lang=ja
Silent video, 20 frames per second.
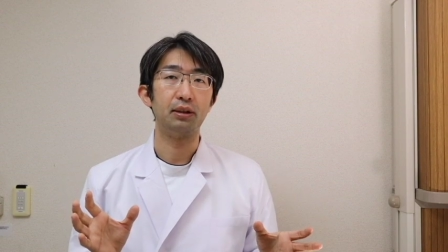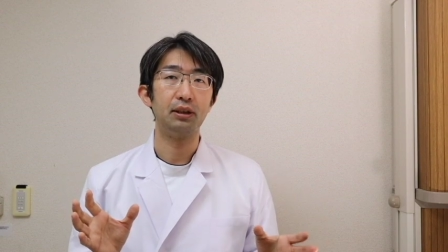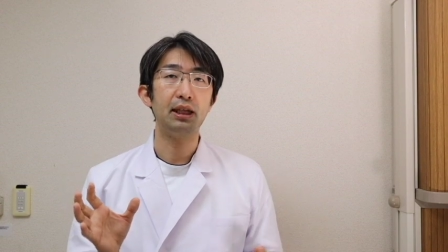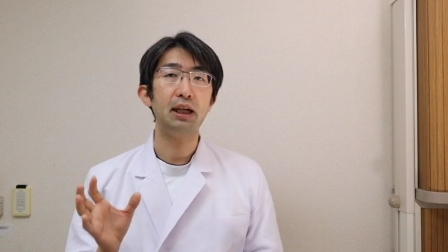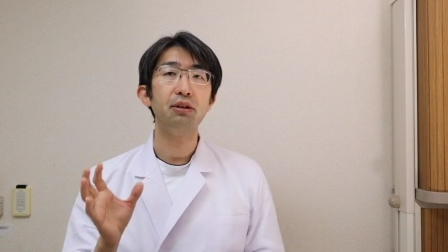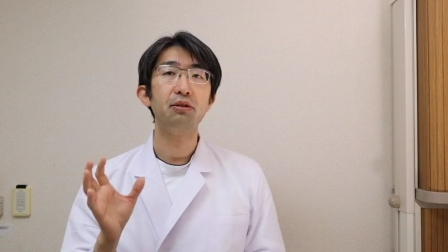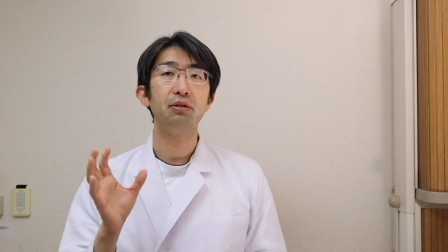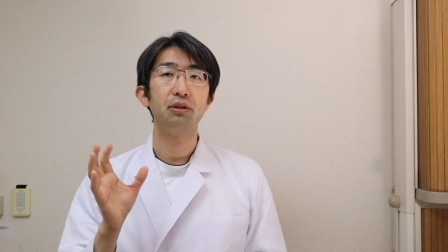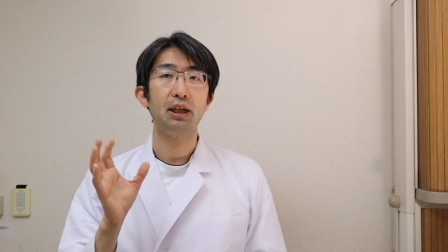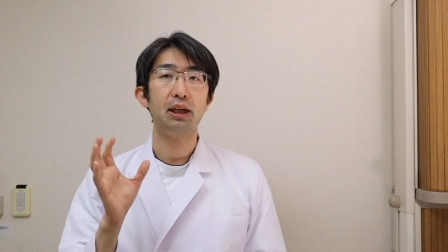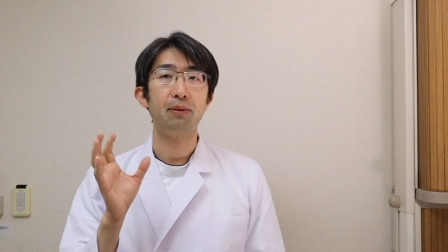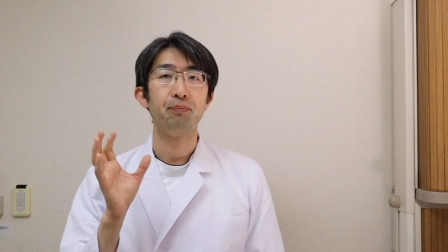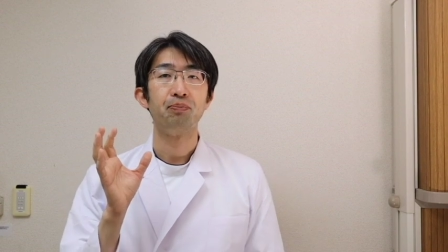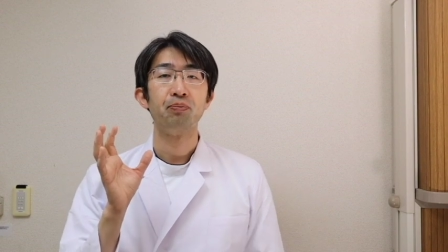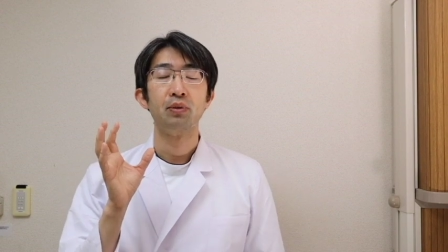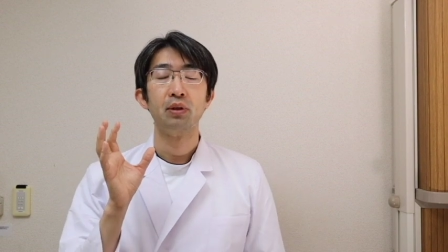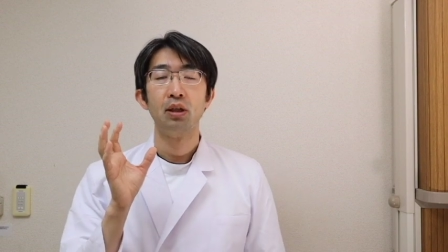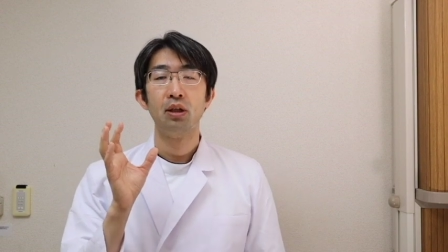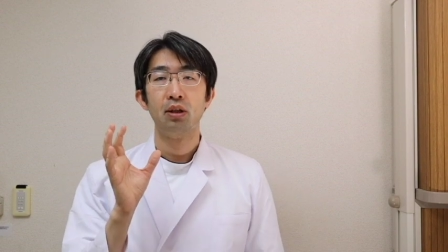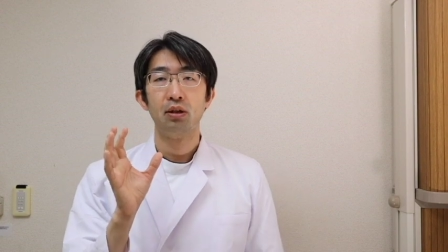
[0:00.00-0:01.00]
なので
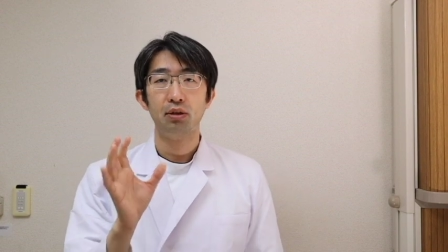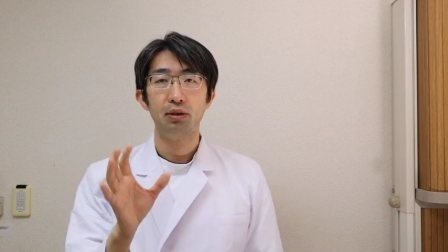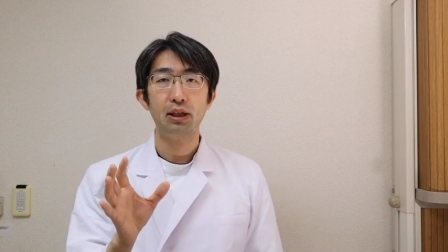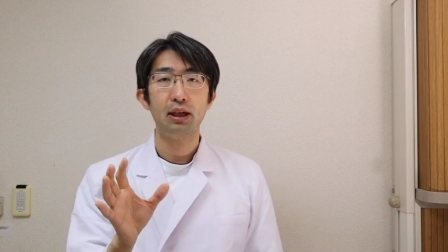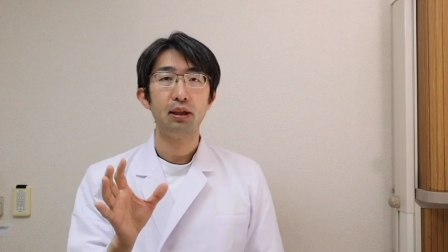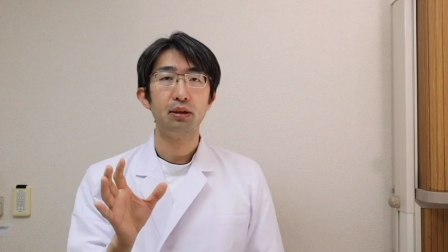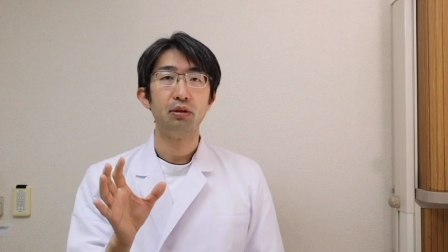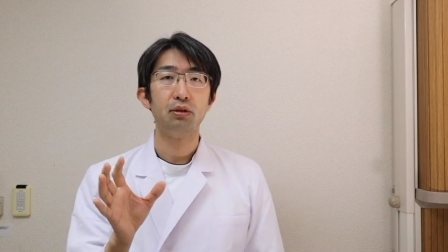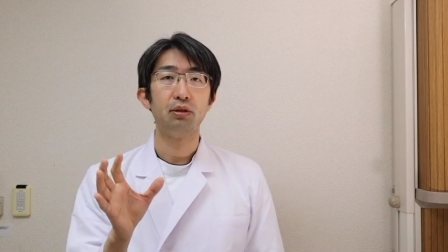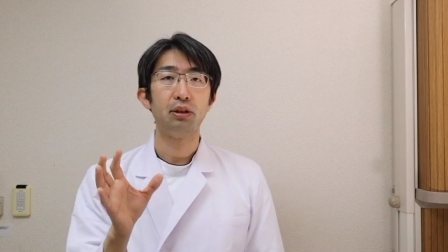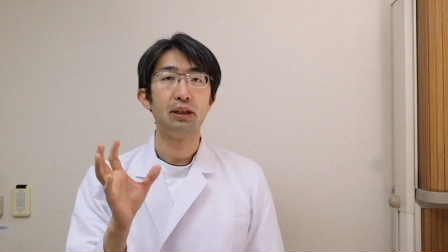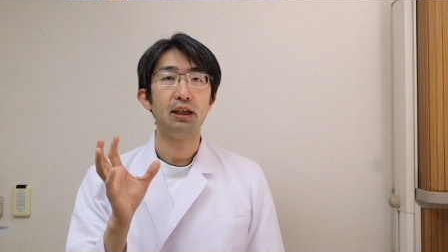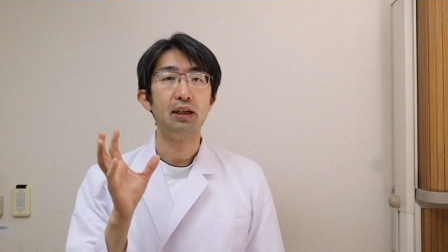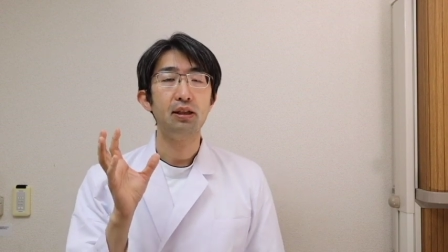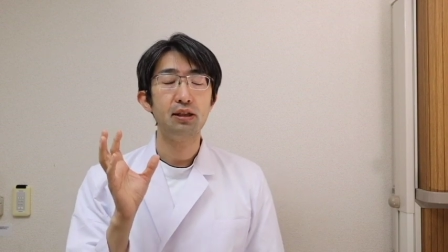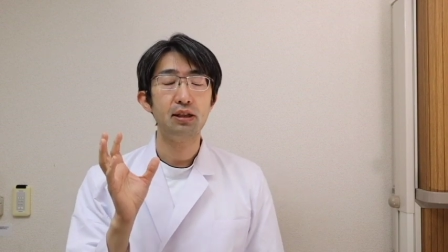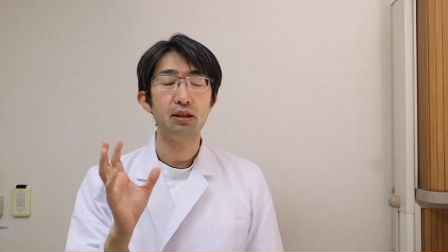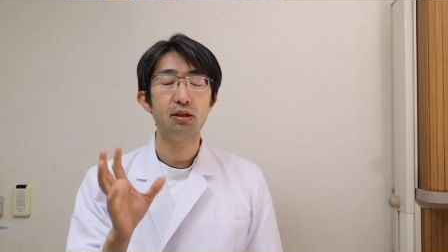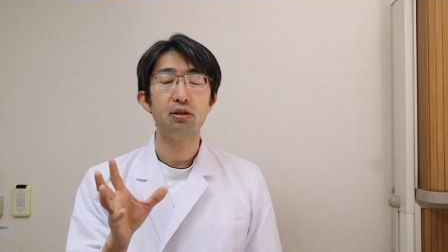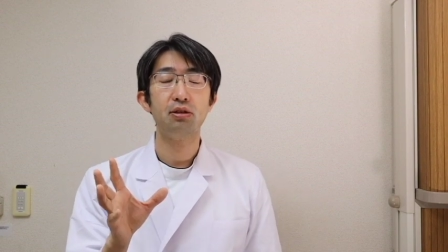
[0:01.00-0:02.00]
普段の
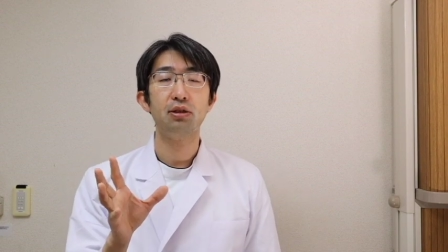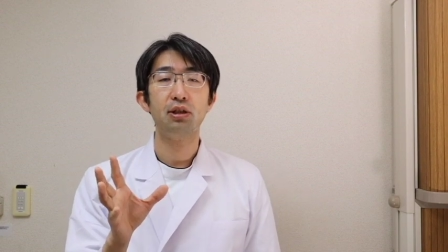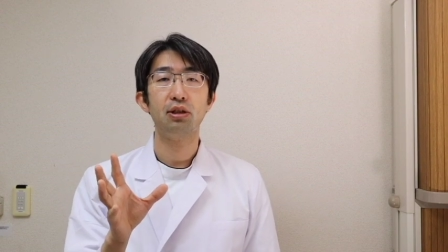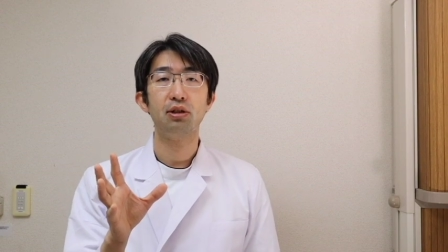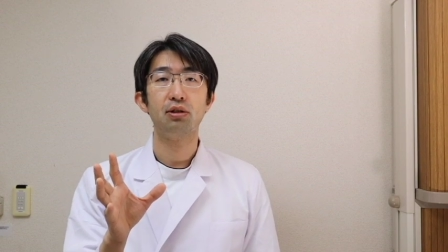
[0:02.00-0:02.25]
現実の医